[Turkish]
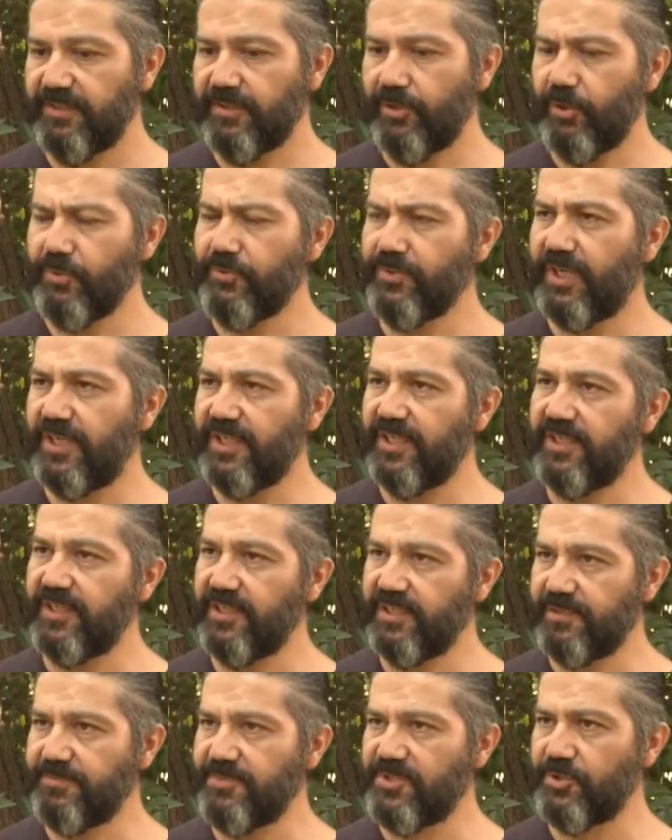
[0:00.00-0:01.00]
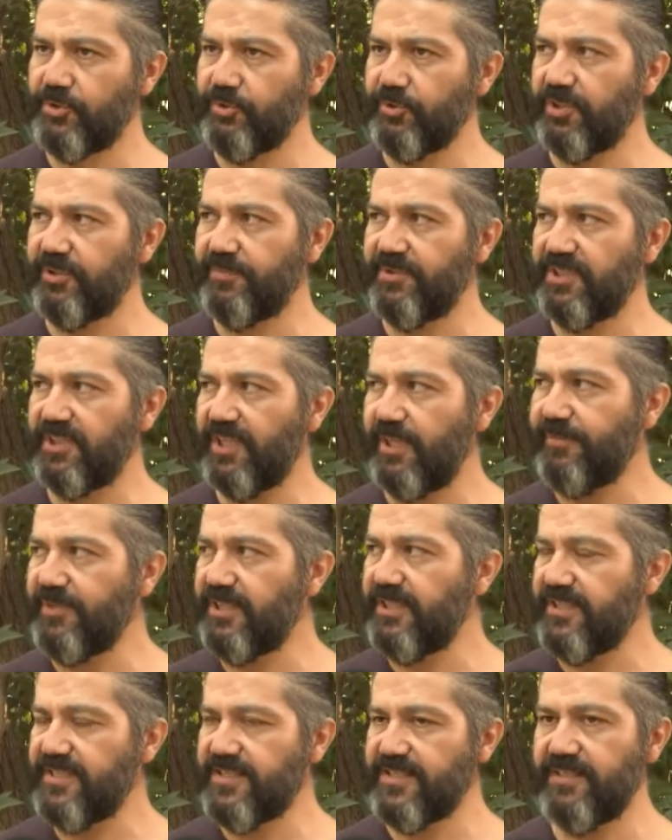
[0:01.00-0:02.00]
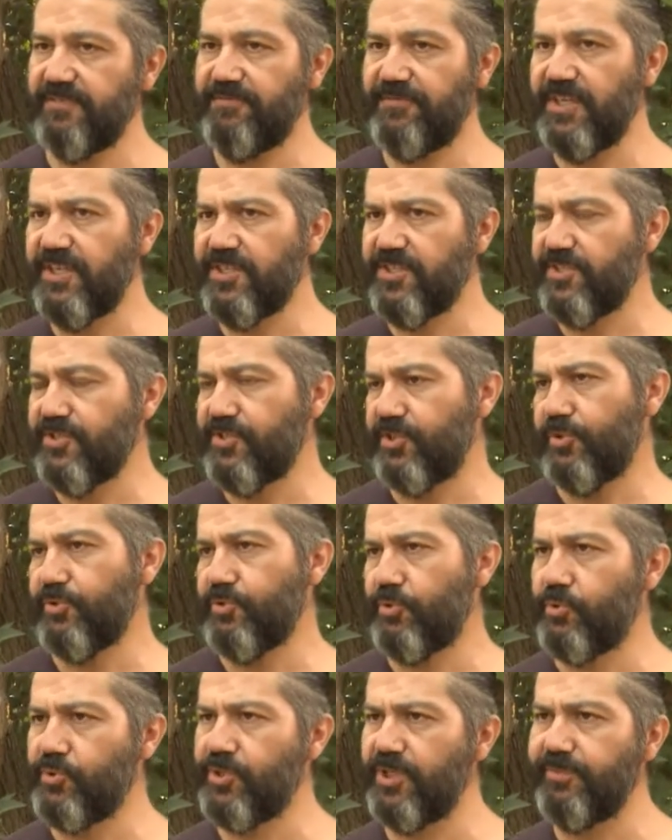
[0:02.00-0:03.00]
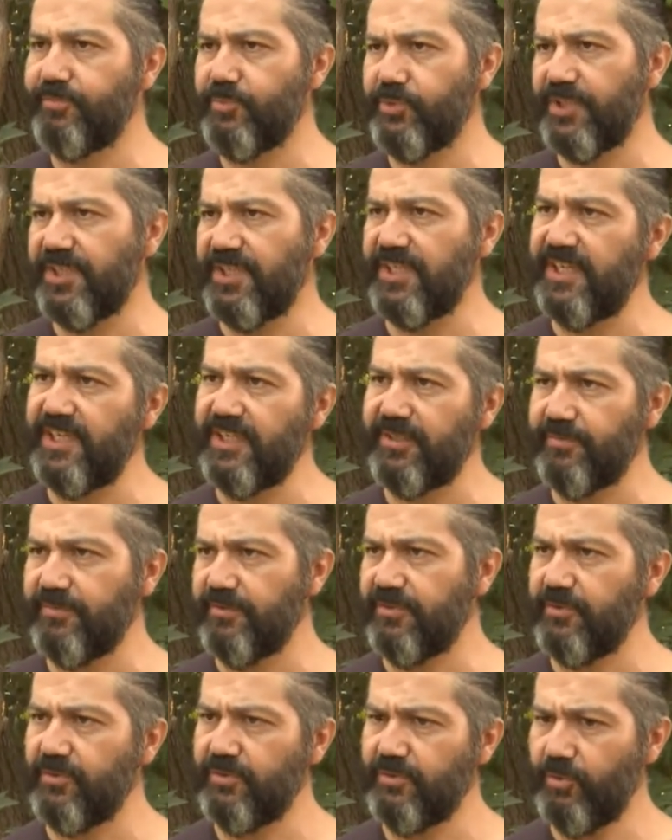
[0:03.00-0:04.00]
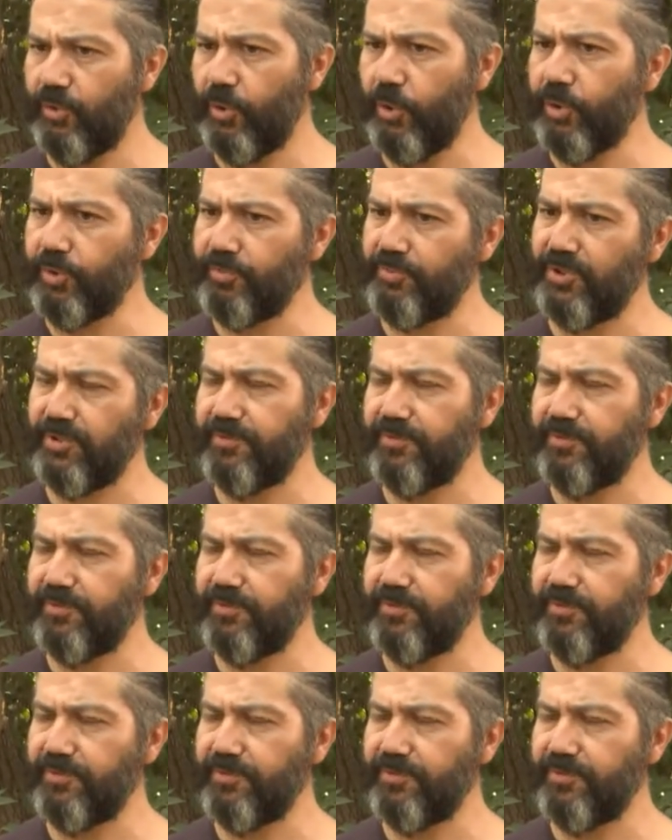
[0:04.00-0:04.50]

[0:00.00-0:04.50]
Onunla alakalı bir şey olabilir. Ama fashion çalışıyorsak buna gerek olmuyor